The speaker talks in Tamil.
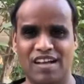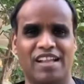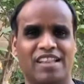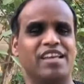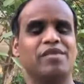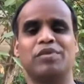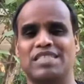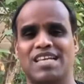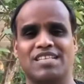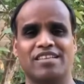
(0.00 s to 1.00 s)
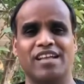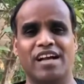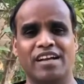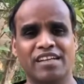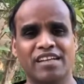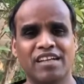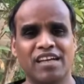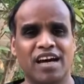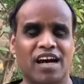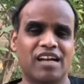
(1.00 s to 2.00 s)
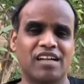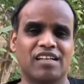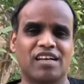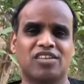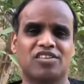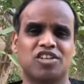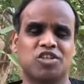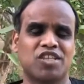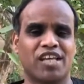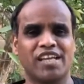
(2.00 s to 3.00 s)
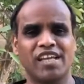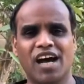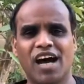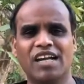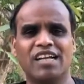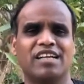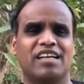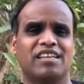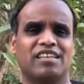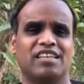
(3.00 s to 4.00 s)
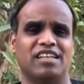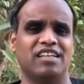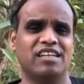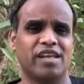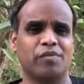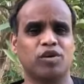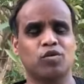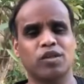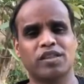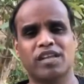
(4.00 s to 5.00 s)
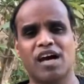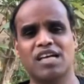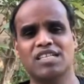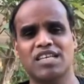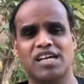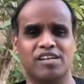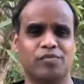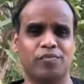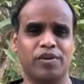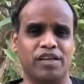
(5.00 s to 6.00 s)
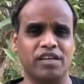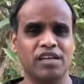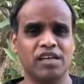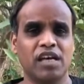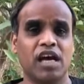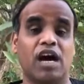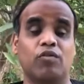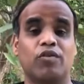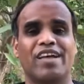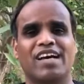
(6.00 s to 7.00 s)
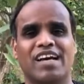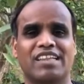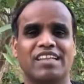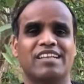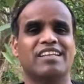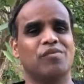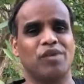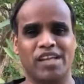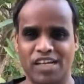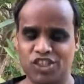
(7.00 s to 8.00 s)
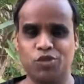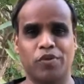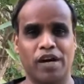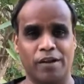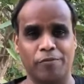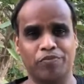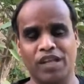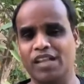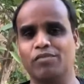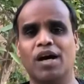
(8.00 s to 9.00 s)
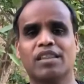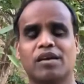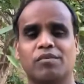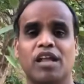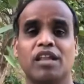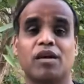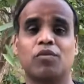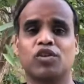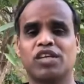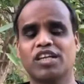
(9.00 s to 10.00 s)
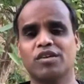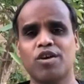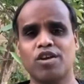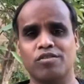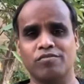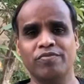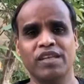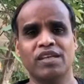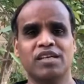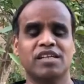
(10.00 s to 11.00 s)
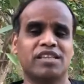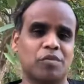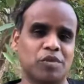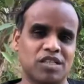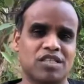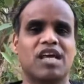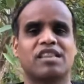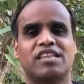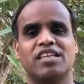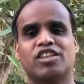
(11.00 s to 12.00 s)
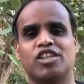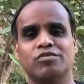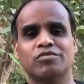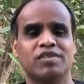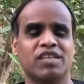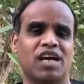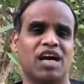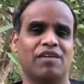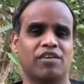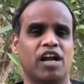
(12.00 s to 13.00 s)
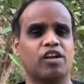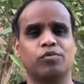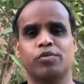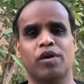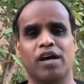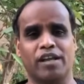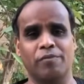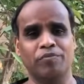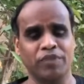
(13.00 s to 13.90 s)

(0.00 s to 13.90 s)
அதே பிசாசு தான் ஆனால் கர்த்தர் சரியான நேரத்தில் நமக்கு ஒத்தாசை அனுப்பி அவனுடைய கரத்திலிருந்து நம்மளை ரட்சிப்பாராம் அது மாத்திரமல்ல தமது கிருபையும் தமது சத்தியத்தையும் அவர் அனுப்புவாராம்